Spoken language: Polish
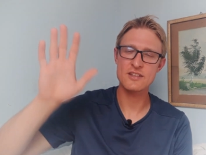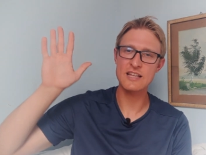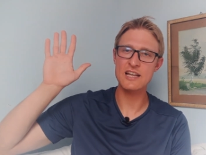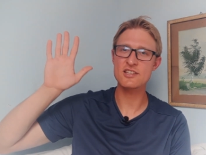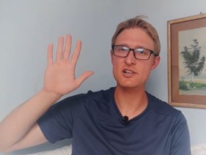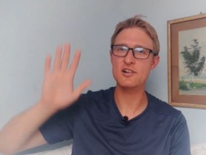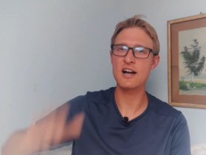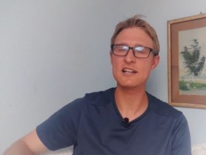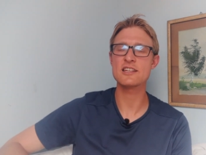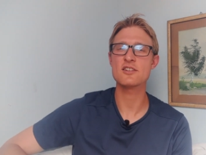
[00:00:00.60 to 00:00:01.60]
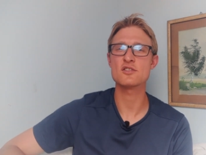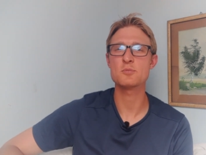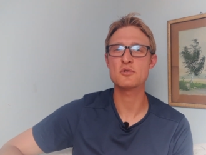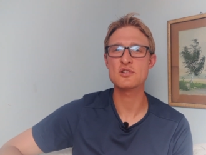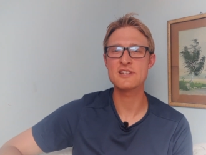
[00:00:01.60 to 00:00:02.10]
Witajcie kochani,
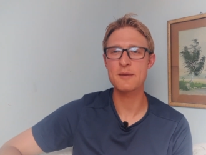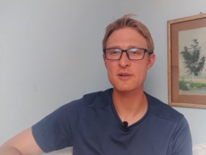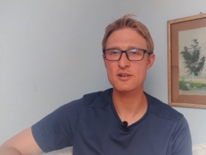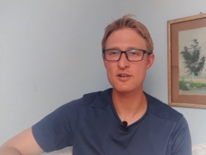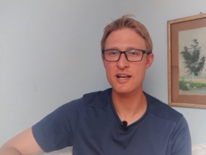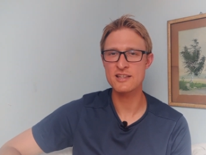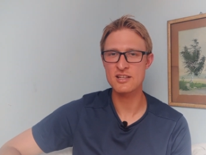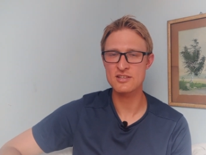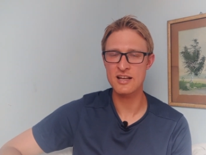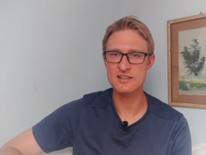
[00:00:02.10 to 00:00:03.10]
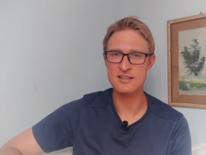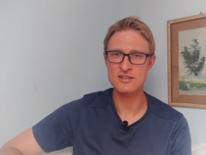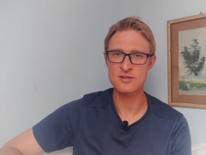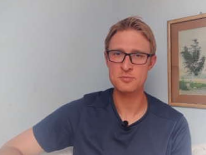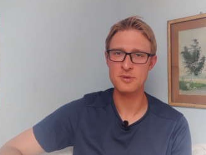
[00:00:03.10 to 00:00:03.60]
rozpoczynamy kolejny dzień z
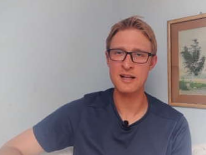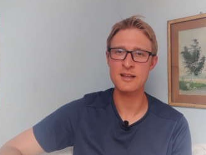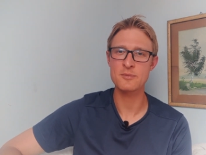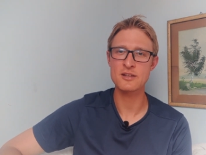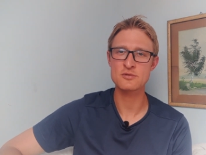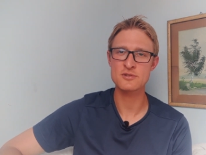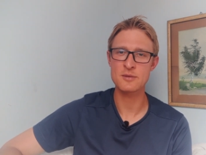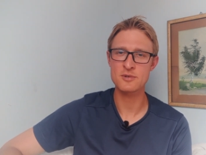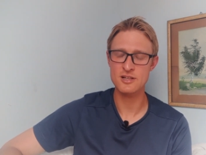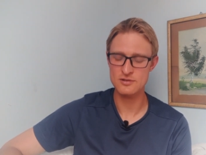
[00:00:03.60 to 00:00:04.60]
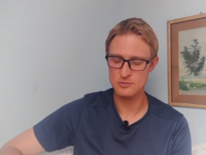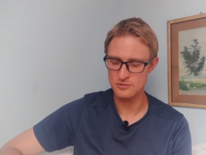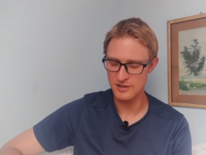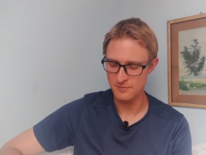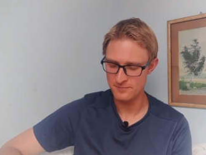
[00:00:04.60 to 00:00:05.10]
naszym Panem Jezusem
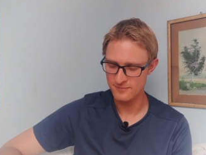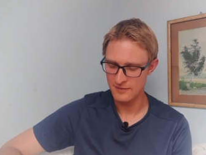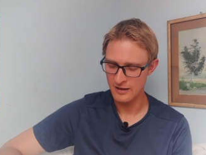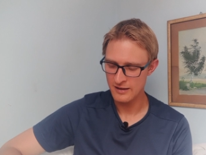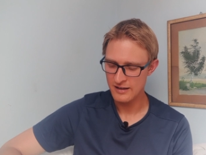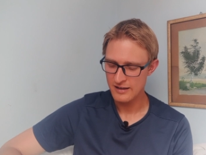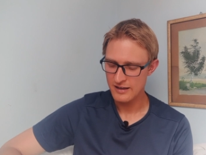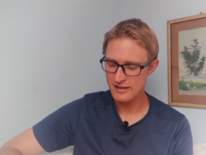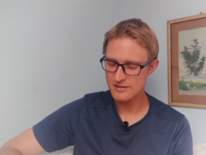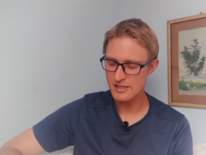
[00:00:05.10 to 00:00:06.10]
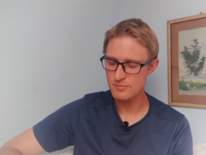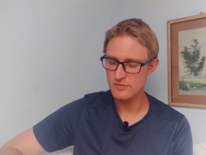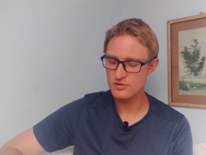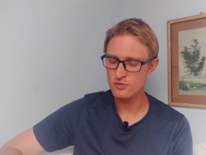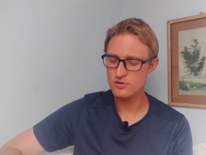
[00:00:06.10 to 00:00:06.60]
Chrystusem.
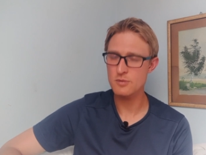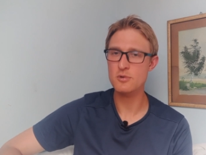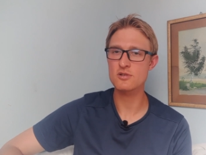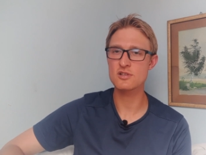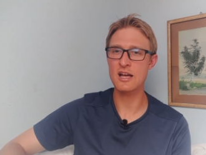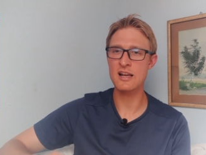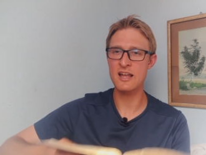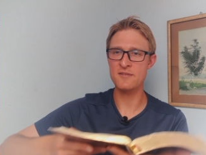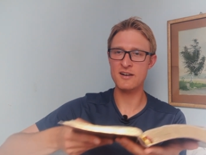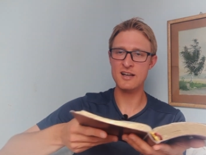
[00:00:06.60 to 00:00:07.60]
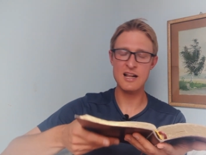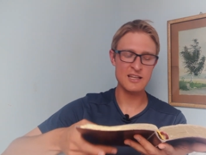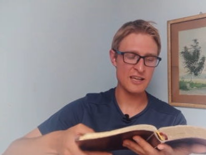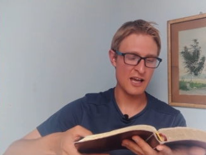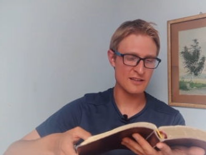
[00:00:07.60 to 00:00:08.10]
Jesteśmy w szóstym rozdziale
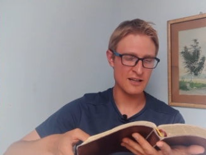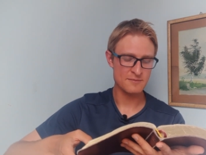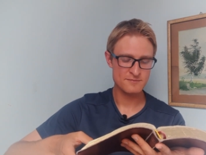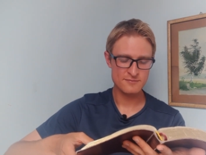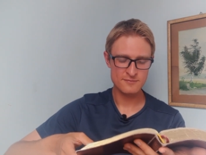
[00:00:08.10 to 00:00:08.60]
Ewangelii Jana.